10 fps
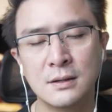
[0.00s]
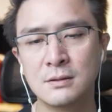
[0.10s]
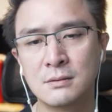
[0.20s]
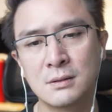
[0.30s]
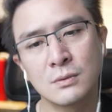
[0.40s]

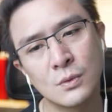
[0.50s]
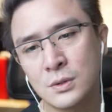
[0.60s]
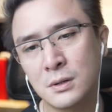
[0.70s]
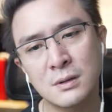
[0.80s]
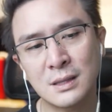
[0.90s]
แล้วคุ
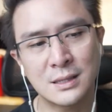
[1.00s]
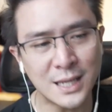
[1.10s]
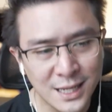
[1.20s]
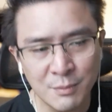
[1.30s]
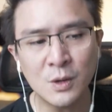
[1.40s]
ณก็
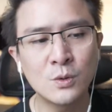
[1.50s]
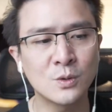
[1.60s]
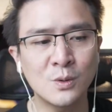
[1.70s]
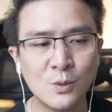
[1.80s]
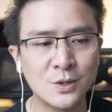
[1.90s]
แค่นี้มันคุณ
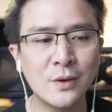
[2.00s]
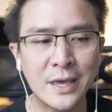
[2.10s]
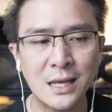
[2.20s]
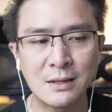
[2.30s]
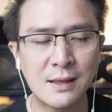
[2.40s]
ก็ควรต้อง
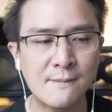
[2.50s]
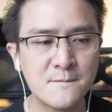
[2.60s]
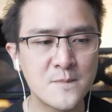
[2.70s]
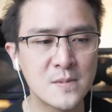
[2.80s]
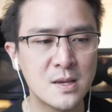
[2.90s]
เอะแล้วนะ
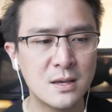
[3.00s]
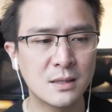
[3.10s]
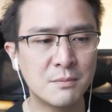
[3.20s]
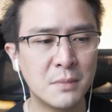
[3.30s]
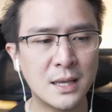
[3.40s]

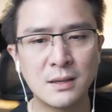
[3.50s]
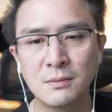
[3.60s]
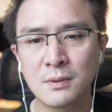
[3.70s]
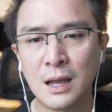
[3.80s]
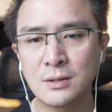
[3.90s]
ทำไม
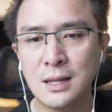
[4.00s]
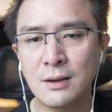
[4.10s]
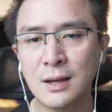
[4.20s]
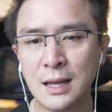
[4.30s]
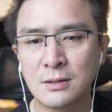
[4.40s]
คราวที่แล้
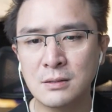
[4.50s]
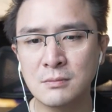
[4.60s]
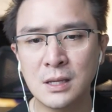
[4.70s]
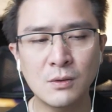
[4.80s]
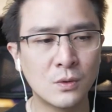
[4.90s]
วคราวนี้มึ
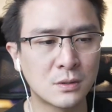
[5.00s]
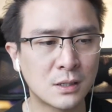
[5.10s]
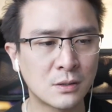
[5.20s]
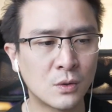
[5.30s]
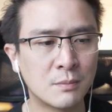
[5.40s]
งให้โอนกั
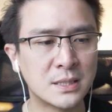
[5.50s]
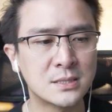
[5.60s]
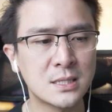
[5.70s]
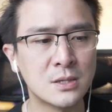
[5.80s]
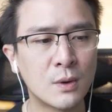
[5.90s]
นคนละบัญ
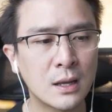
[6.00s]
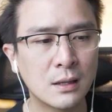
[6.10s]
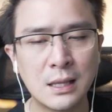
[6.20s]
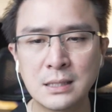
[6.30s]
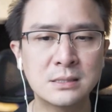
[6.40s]
ชีวะ
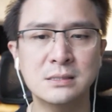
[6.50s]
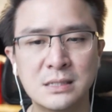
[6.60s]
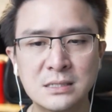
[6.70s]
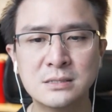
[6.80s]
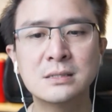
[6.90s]
และชื่อ
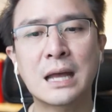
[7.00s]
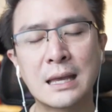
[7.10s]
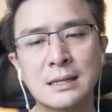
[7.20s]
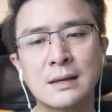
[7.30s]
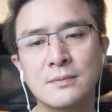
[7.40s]
นี้ชื่อใคร
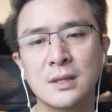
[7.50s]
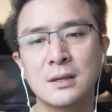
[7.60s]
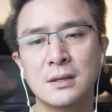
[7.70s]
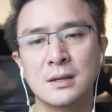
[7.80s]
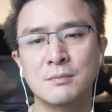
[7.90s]
เนี่ย
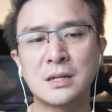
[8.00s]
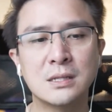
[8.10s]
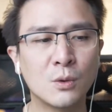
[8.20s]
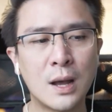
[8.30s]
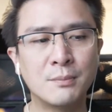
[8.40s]
บาง
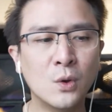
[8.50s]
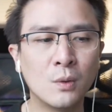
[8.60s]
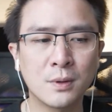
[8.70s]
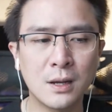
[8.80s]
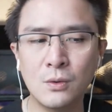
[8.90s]
ทีความโล
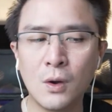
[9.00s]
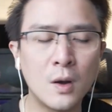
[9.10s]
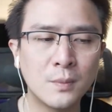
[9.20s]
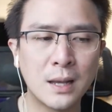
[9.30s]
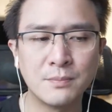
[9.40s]
ภเข้าครอ
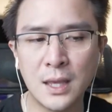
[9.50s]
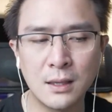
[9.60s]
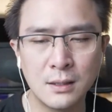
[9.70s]
บงำนะ